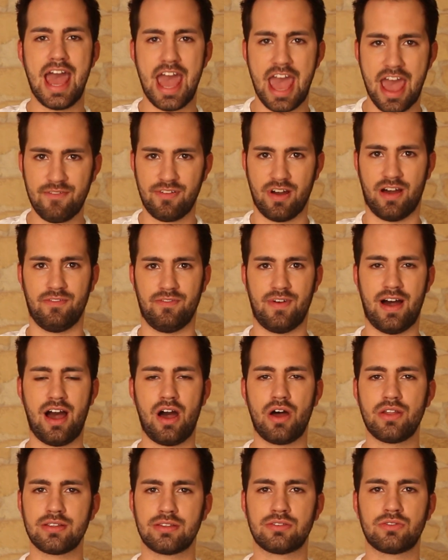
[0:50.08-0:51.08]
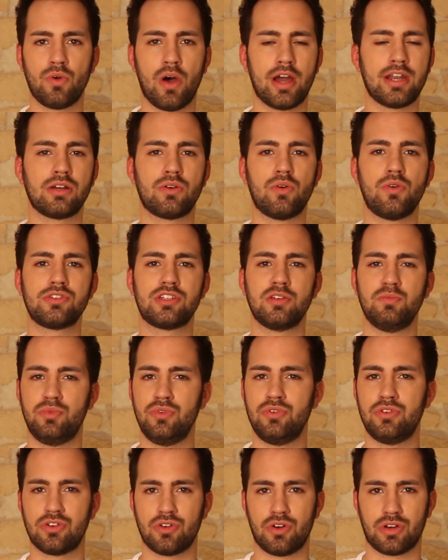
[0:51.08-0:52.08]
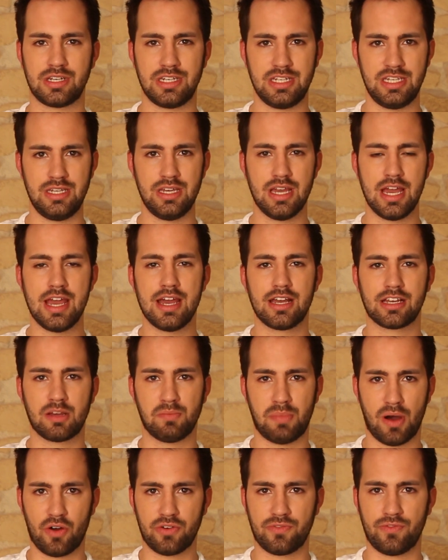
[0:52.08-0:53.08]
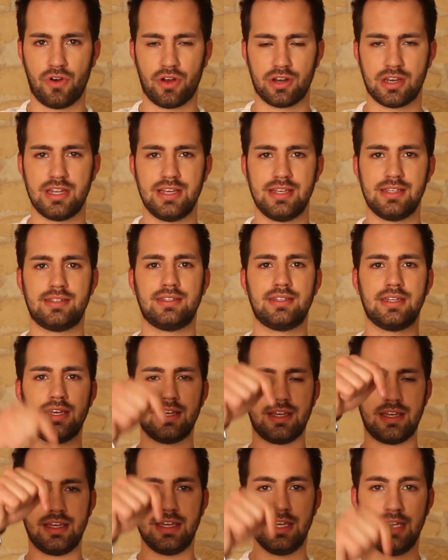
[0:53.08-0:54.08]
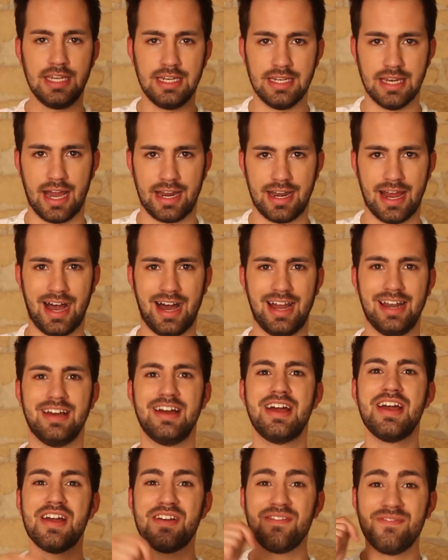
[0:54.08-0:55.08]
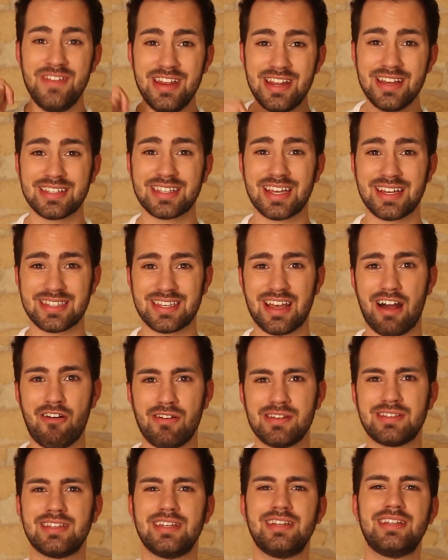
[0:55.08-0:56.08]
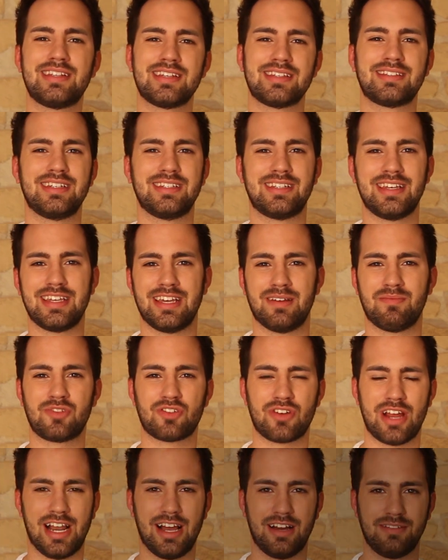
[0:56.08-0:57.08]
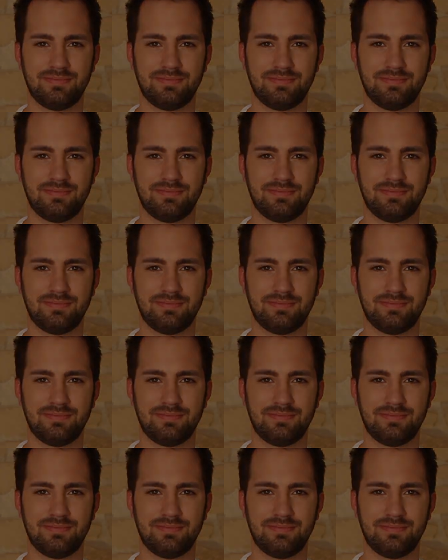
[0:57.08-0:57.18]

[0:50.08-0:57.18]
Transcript: ever war und so eine große Bühne noch nie gebaut worden ist in einer Halle. Wie das Ganze aussieht, das seht ihr hier im Trailer.